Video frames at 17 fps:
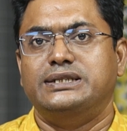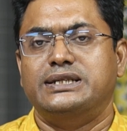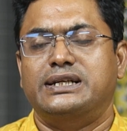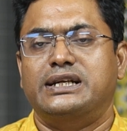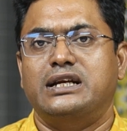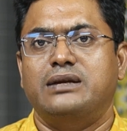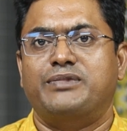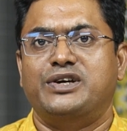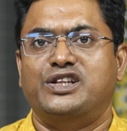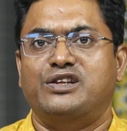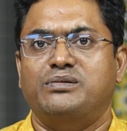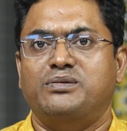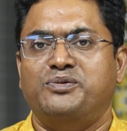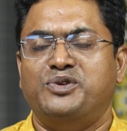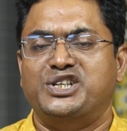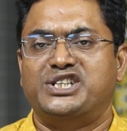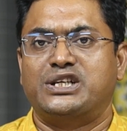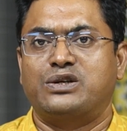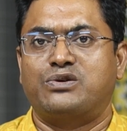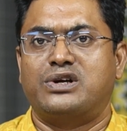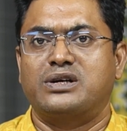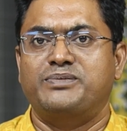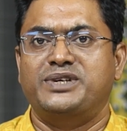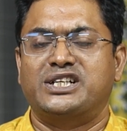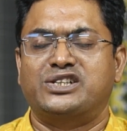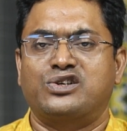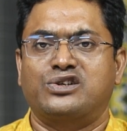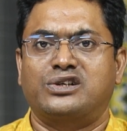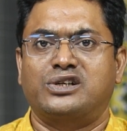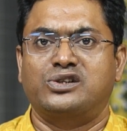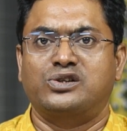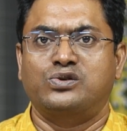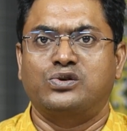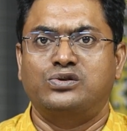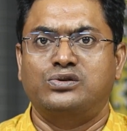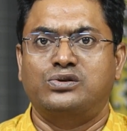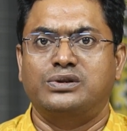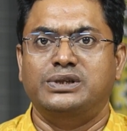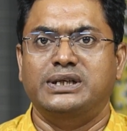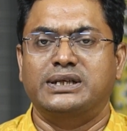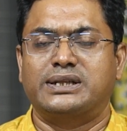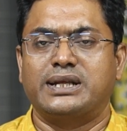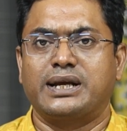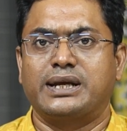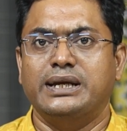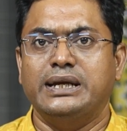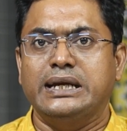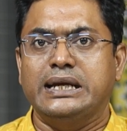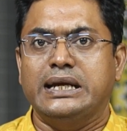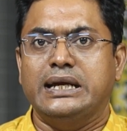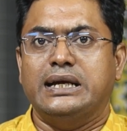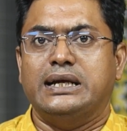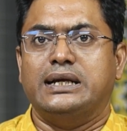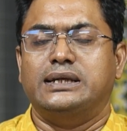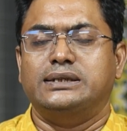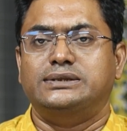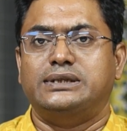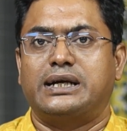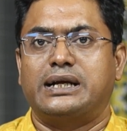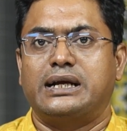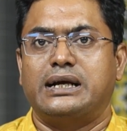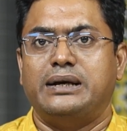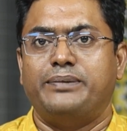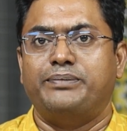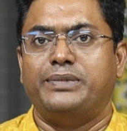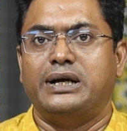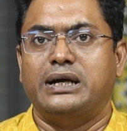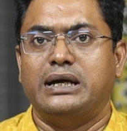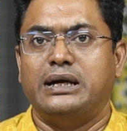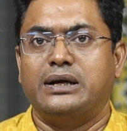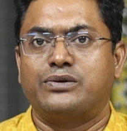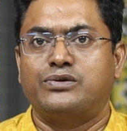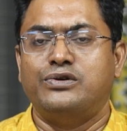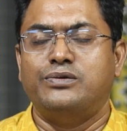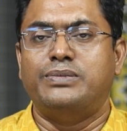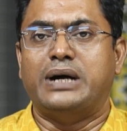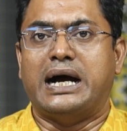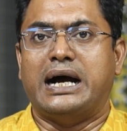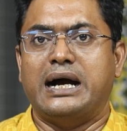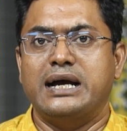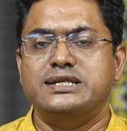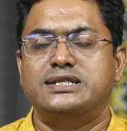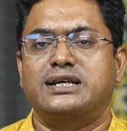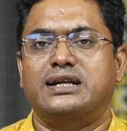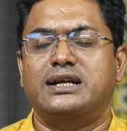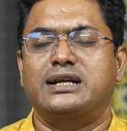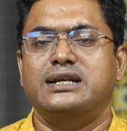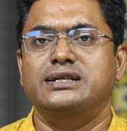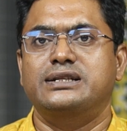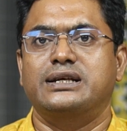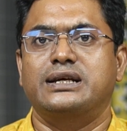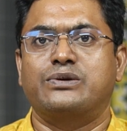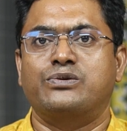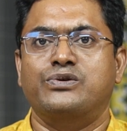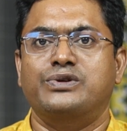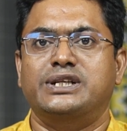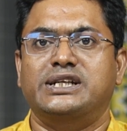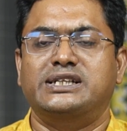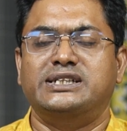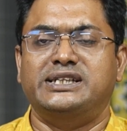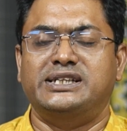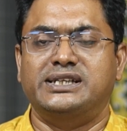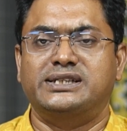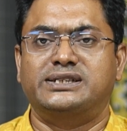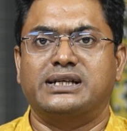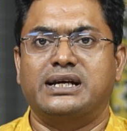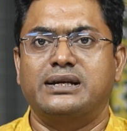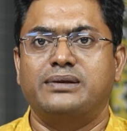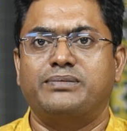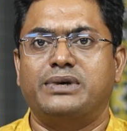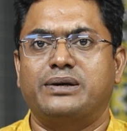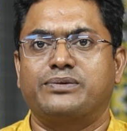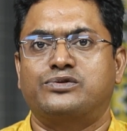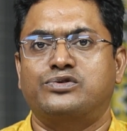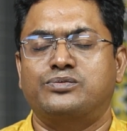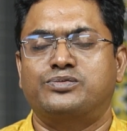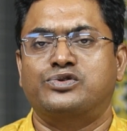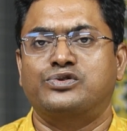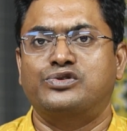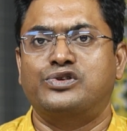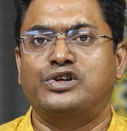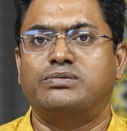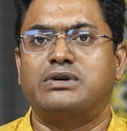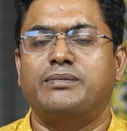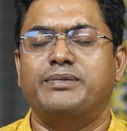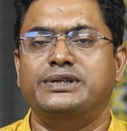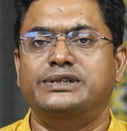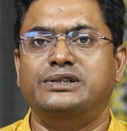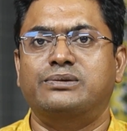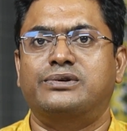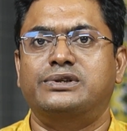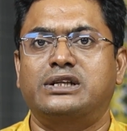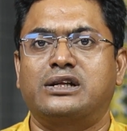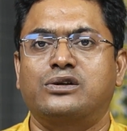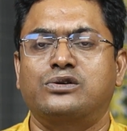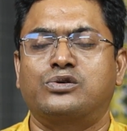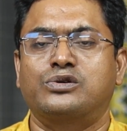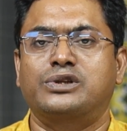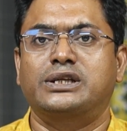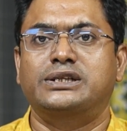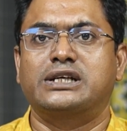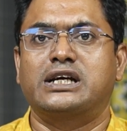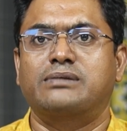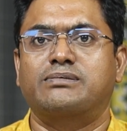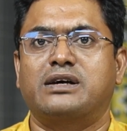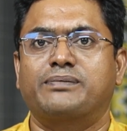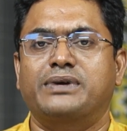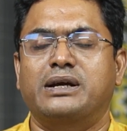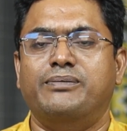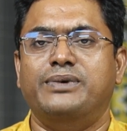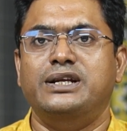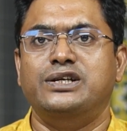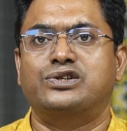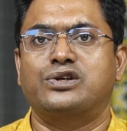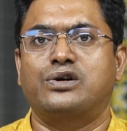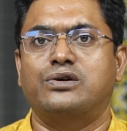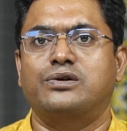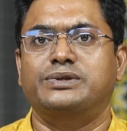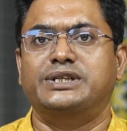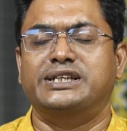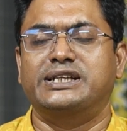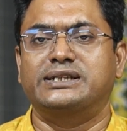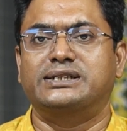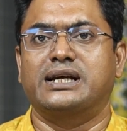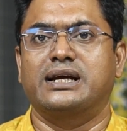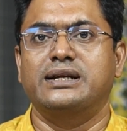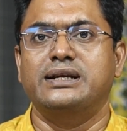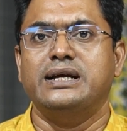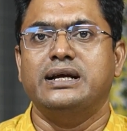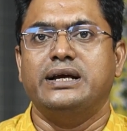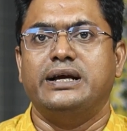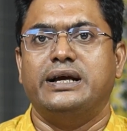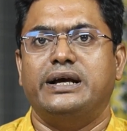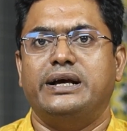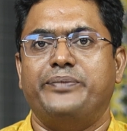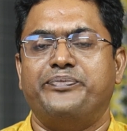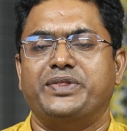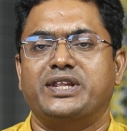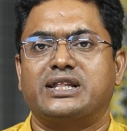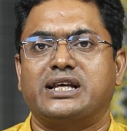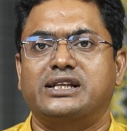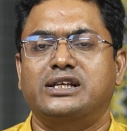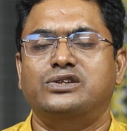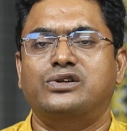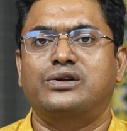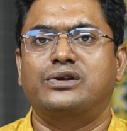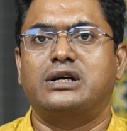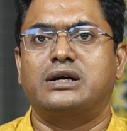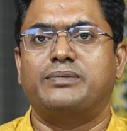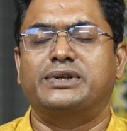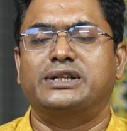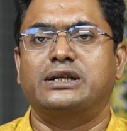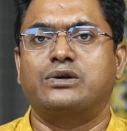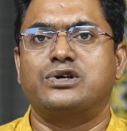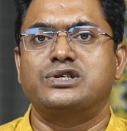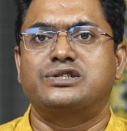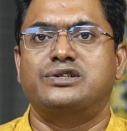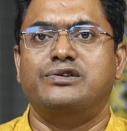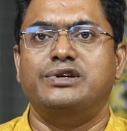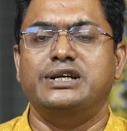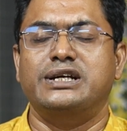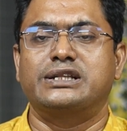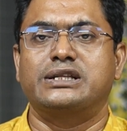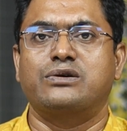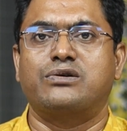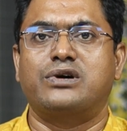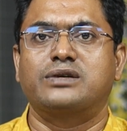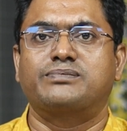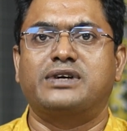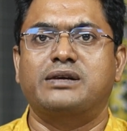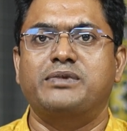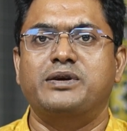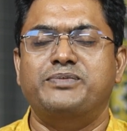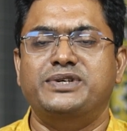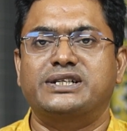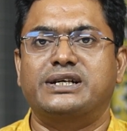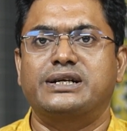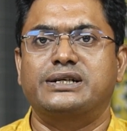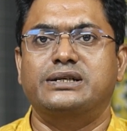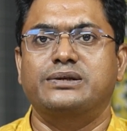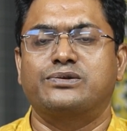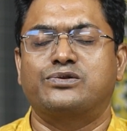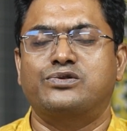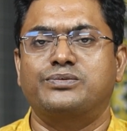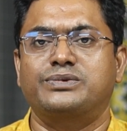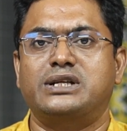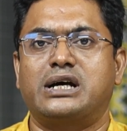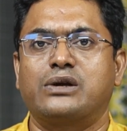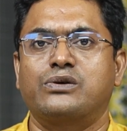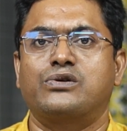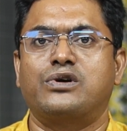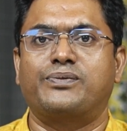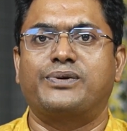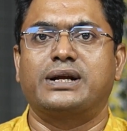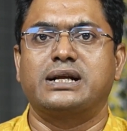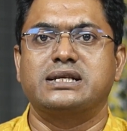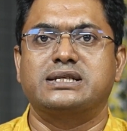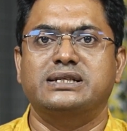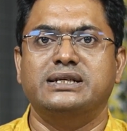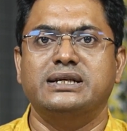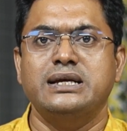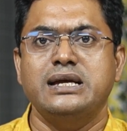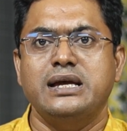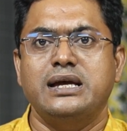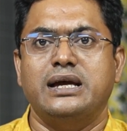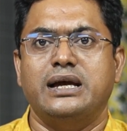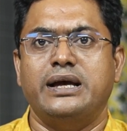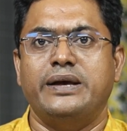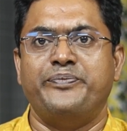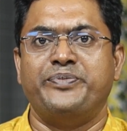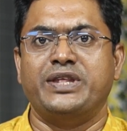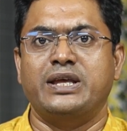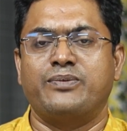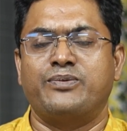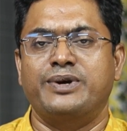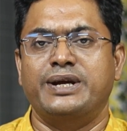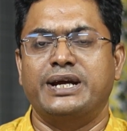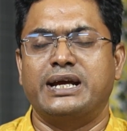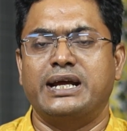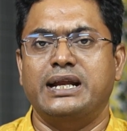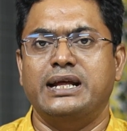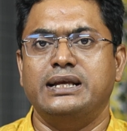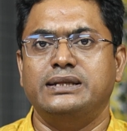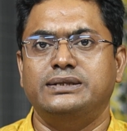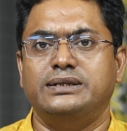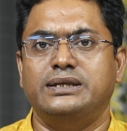এই চ্যানেলের মাধ্যমে দেশের ওয়ার্ক ভিসা সংক্রান্ত তথ্য দিয়ে থাকি যারা খুব হাই স্যালারিতে কোনো দেশে যেতে চান বা খুব সুন্দরভাবে জীবন ধারণ করতে চান বা ফ্যামিলি সহ যেতে চান তাদের জন্য আমাদের অস্ট্রেলিয়াতে ওয়ার্ক পারমিট ভিসার একটি খুব দারুণ অফার আছে এবং এখানে